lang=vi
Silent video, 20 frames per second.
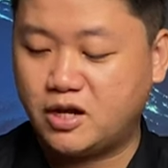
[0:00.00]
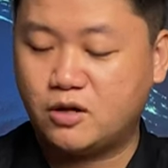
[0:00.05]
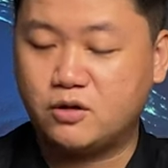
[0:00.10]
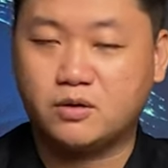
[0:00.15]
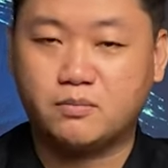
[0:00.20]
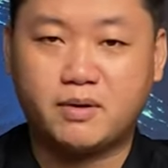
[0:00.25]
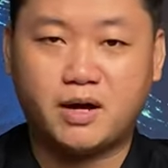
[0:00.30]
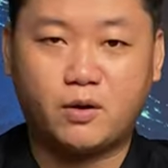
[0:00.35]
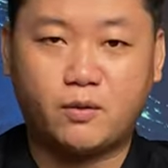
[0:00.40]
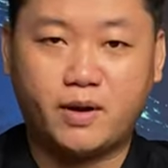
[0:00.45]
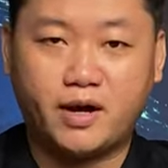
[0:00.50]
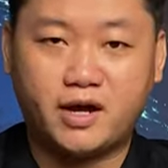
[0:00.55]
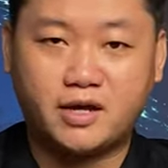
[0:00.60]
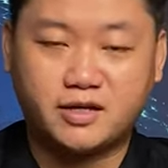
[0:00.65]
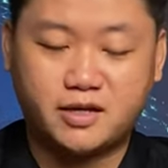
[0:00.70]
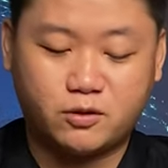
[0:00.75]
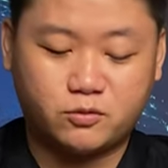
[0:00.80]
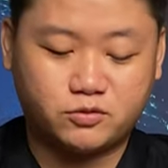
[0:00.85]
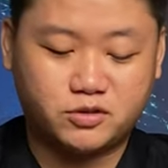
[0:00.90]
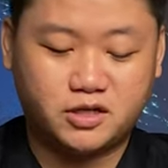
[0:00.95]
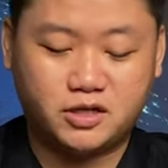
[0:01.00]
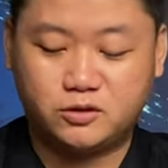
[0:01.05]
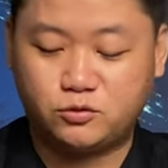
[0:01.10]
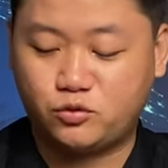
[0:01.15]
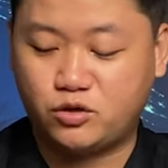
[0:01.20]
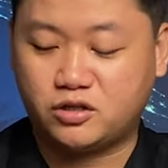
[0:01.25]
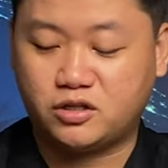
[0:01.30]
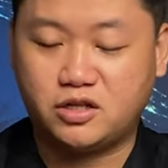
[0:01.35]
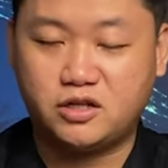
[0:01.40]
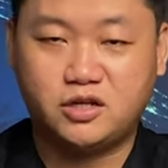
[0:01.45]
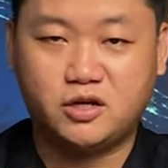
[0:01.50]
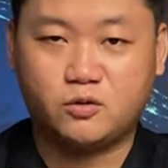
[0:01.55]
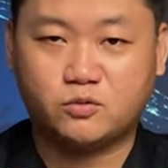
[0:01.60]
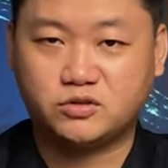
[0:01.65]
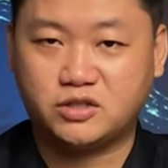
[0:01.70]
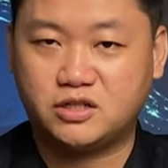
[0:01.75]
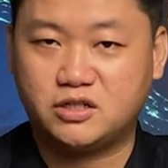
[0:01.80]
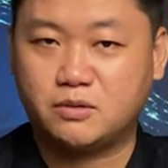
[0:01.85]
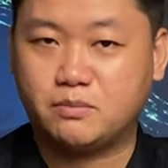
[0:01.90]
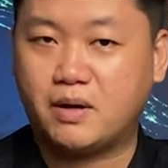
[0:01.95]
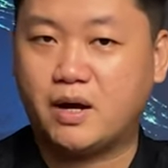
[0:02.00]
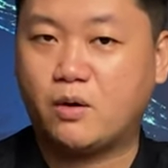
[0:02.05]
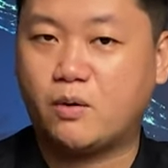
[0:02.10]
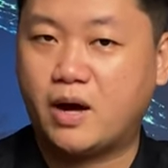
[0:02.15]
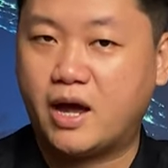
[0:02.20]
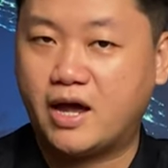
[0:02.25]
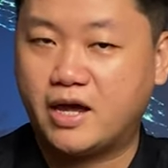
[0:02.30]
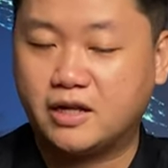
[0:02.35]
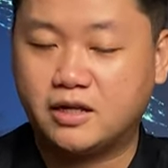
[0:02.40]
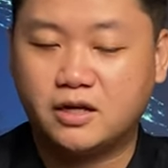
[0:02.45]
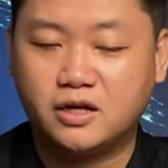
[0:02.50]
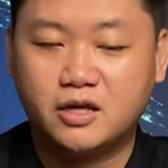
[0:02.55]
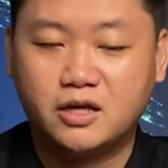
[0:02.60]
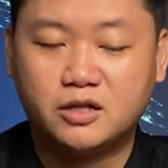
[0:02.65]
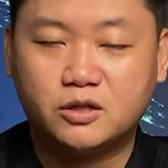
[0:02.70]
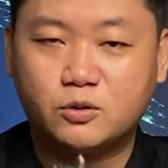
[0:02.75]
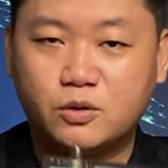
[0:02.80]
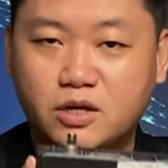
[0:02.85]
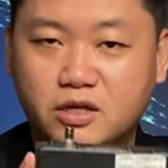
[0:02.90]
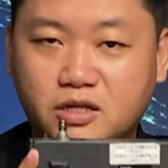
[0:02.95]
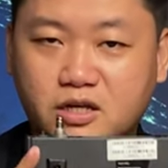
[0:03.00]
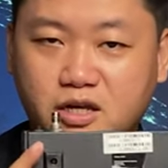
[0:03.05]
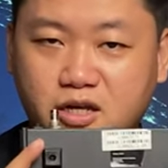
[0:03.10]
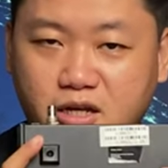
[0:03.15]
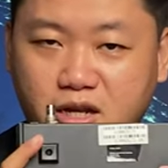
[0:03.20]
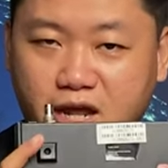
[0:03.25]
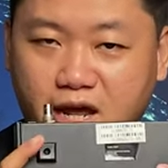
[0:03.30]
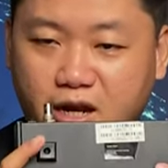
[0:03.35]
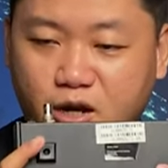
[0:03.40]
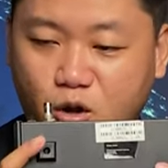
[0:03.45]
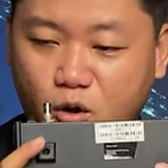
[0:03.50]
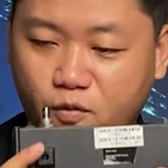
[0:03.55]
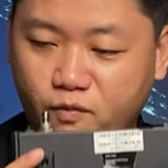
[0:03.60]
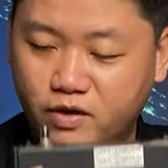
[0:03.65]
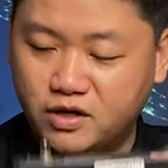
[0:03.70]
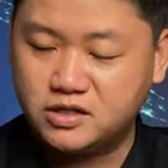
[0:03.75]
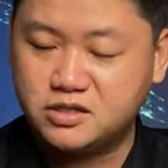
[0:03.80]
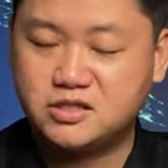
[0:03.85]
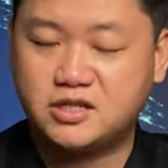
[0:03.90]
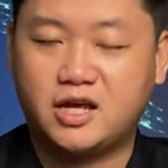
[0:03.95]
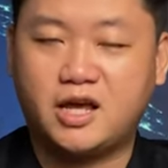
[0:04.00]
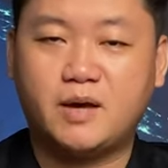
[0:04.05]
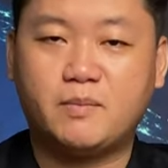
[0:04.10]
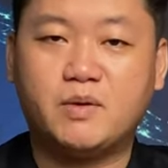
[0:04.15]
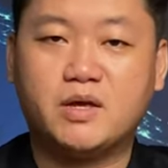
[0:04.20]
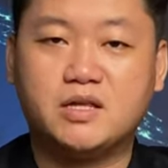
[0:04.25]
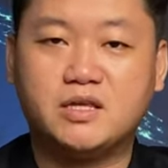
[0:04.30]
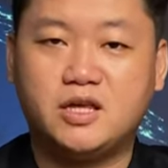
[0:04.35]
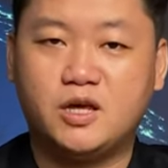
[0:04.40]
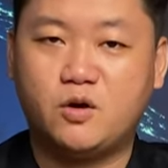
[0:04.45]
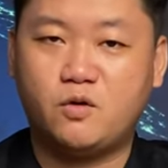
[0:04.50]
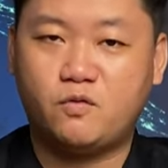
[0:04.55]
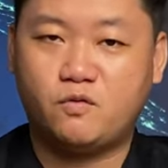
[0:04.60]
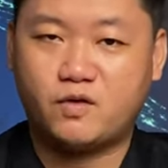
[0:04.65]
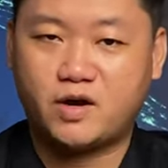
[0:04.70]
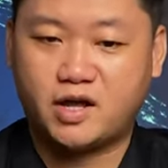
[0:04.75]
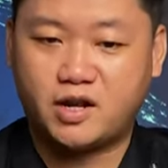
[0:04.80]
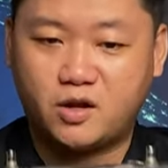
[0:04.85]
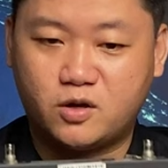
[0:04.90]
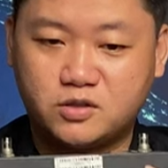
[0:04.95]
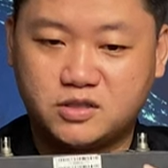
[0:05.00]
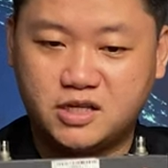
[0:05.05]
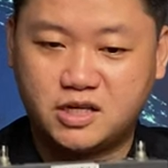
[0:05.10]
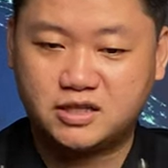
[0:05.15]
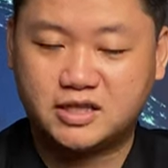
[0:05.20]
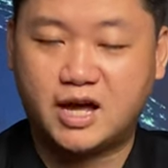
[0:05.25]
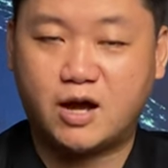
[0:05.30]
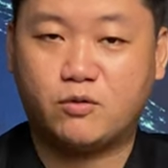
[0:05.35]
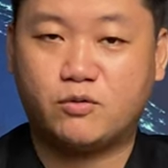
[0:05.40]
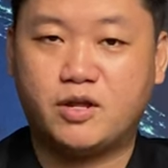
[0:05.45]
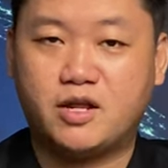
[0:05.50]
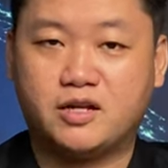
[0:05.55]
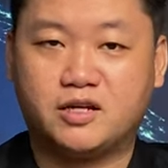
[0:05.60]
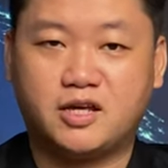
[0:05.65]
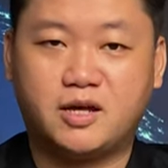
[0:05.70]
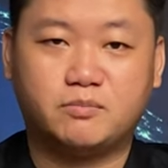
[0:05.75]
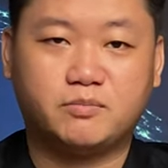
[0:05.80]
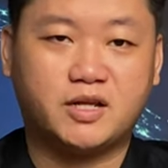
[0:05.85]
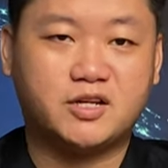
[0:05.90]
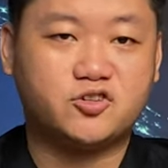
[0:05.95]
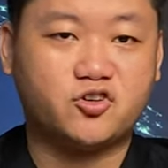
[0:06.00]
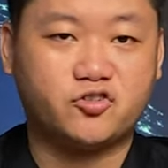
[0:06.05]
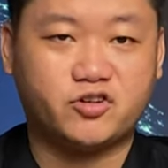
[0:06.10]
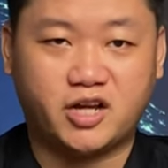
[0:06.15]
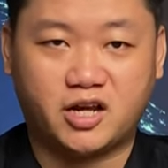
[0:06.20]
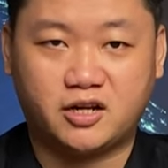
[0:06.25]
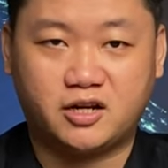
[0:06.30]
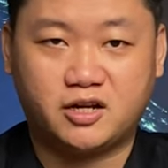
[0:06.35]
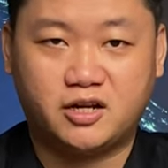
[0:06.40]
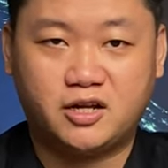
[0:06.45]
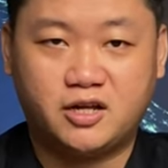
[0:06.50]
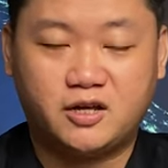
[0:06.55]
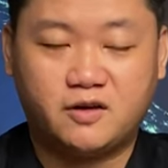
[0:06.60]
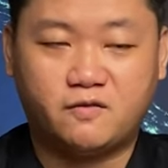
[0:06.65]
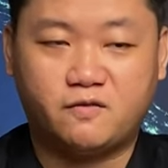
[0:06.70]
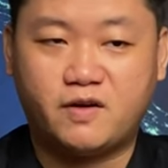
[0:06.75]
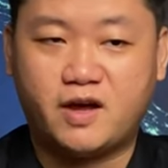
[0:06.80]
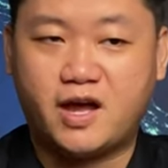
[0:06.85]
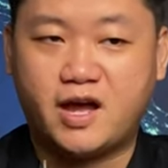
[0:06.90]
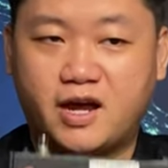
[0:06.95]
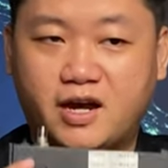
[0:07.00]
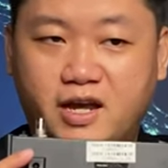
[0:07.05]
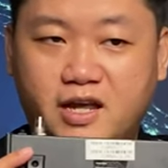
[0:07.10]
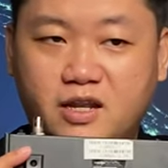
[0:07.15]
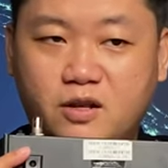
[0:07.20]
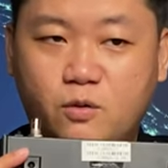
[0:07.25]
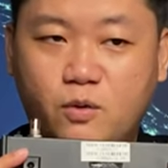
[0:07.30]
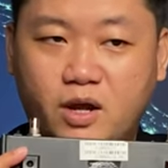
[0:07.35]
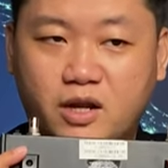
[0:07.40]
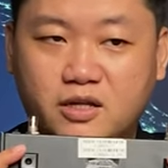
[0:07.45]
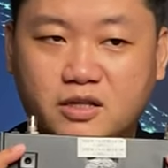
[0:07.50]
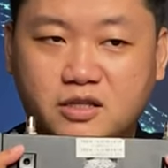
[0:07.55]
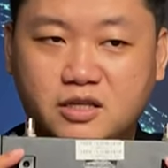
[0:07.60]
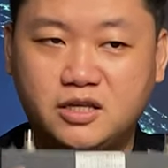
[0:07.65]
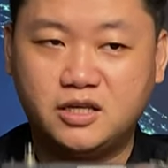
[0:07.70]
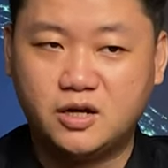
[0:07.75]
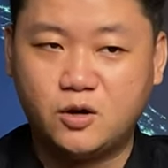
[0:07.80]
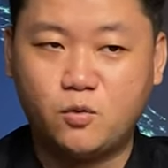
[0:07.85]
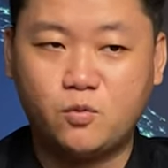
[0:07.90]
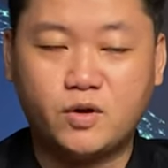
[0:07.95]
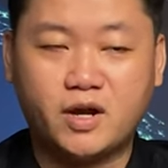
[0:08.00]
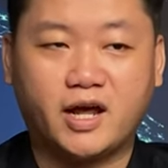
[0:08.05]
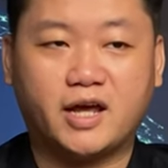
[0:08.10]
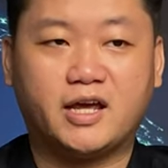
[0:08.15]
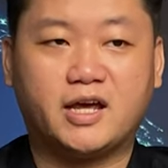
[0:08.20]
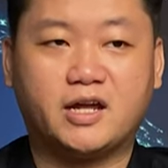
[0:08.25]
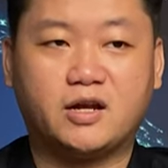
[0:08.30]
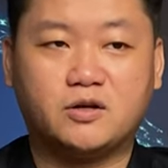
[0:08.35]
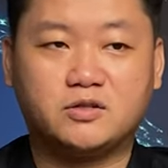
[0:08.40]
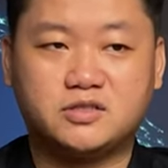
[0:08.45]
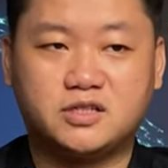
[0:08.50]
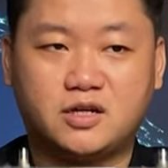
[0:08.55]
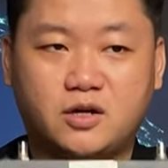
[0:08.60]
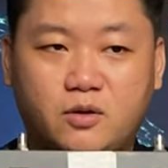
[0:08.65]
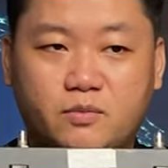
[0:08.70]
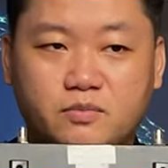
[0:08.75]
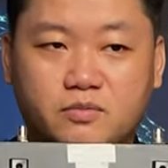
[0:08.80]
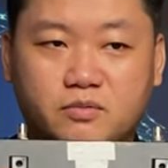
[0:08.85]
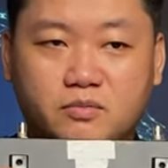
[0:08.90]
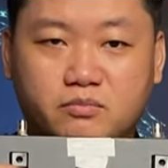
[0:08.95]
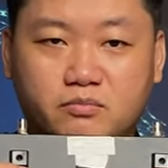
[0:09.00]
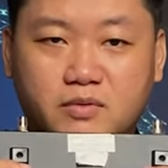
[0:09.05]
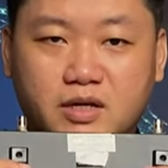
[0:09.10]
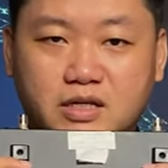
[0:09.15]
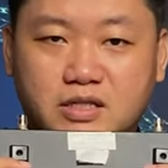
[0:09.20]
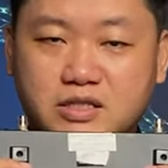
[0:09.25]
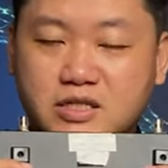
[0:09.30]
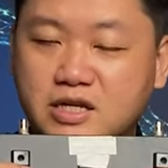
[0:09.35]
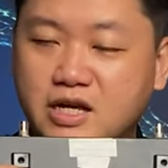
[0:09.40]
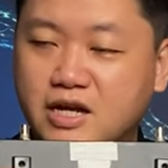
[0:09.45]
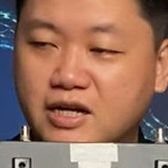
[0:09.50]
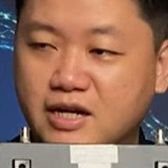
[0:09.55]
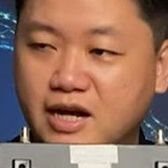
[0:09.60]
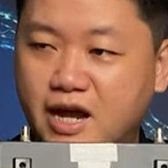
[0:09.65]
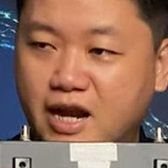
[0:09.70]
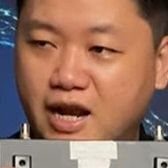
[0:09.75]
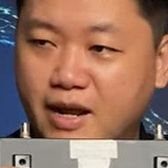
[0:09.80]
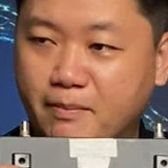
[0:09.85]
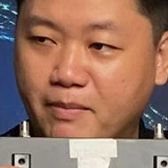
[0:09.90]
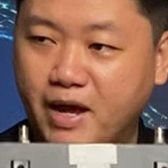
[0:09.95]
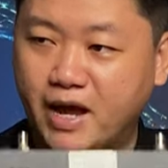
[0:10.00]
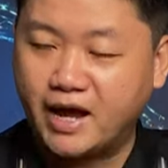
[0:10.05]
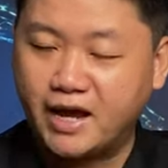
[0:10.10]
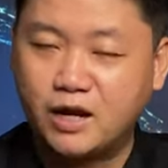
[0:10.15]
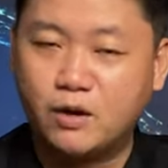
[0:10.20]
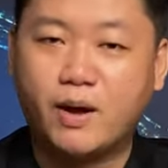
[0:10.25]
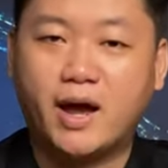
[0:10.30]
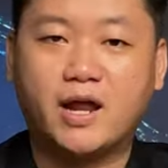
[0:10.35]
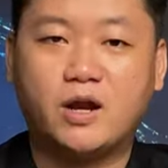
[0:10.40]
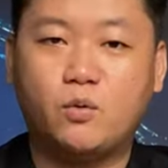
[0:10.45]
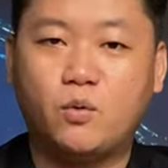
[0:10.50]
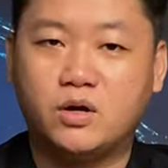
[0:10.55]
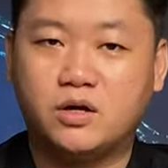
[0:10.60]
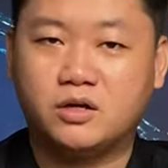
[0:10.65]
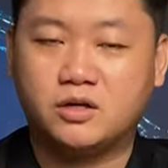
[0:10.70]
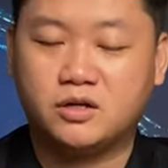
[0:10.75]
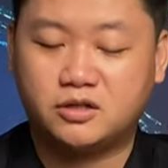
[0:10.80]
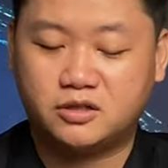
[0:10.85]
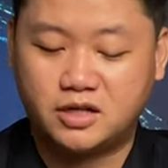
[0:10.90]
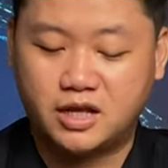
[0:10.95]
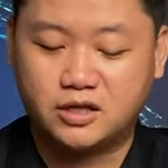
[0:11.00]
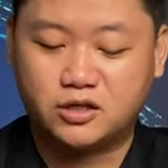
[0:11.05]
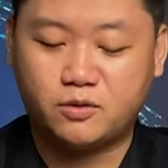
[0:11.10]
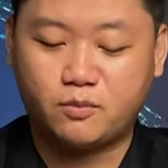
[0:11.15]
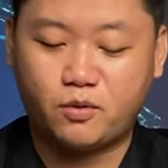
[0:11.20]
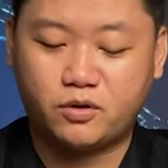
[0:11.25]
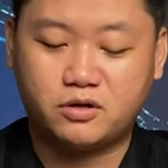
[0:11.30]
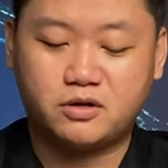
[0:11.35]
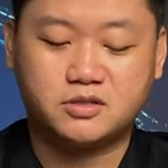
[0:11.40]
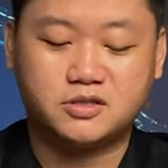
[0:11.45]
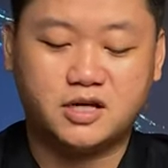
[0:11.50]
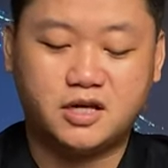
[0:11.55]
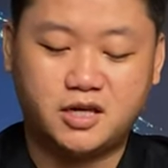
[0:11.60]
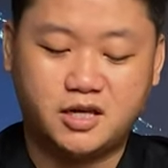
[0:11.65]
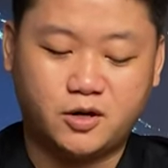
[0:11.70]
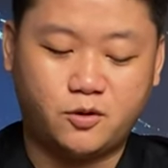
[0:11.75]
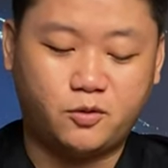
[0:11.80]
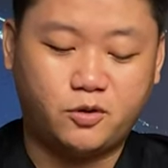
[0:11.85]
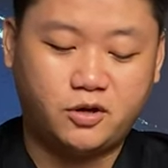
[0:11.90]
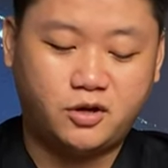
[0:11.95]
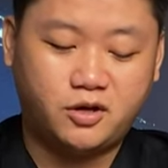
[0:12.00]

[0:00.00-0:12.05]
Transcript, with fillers: được mã hóa khác nhau, khi truyền tín hiệu sẽ được mã hóa hết. Tuy nhiên là nó vẫn sẽ bị nhiễu và nó sẽ tạo nên cái âm thanh rọt rẹt. Và cái loại nhiễu này nó sẽ có bị chia ra làm hai loại luôn để cho mọi người dễ hiểu.